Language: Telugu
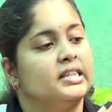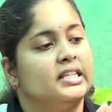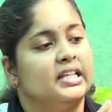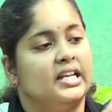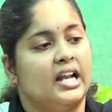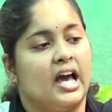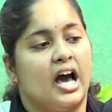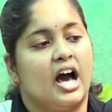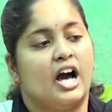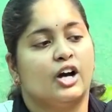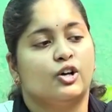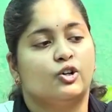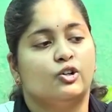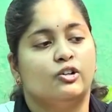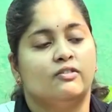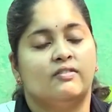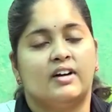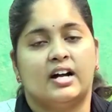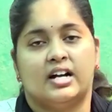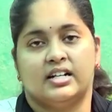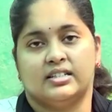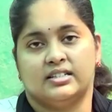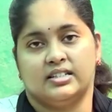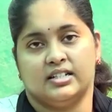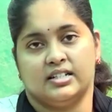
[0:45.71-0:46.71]
దీని ఆకులు
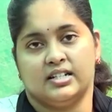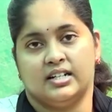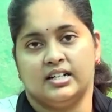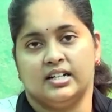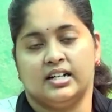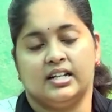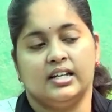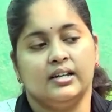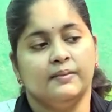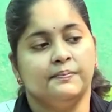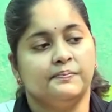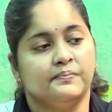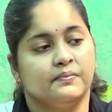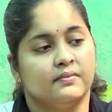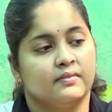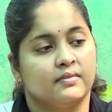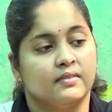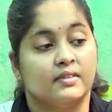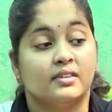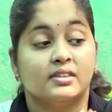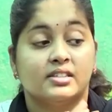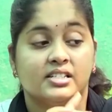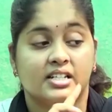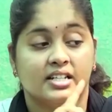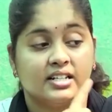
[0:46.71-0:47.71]
వాడతారండి
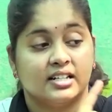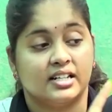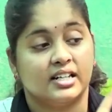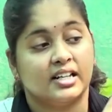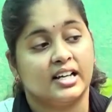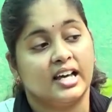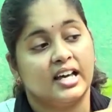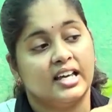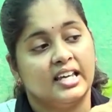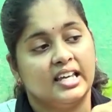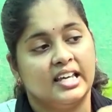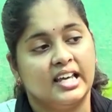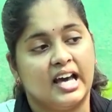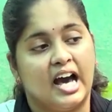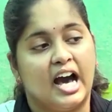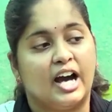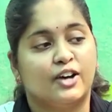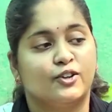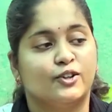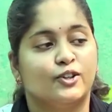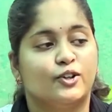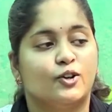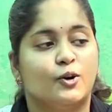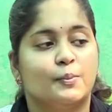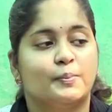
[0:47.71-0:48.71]
జనరల్గా ఈ
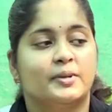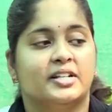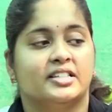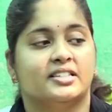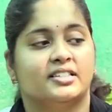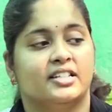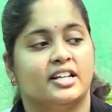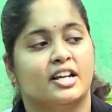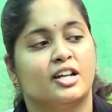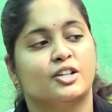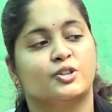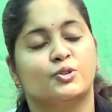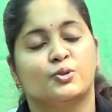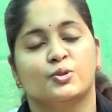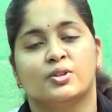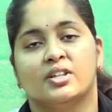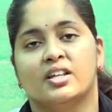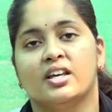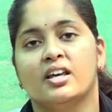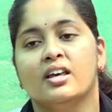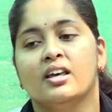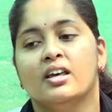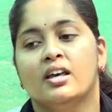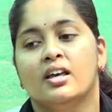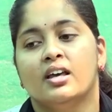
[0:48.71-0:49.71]
ఆకులకు ప్రత్యేకత
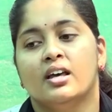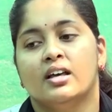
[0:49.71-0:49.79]
ఉంది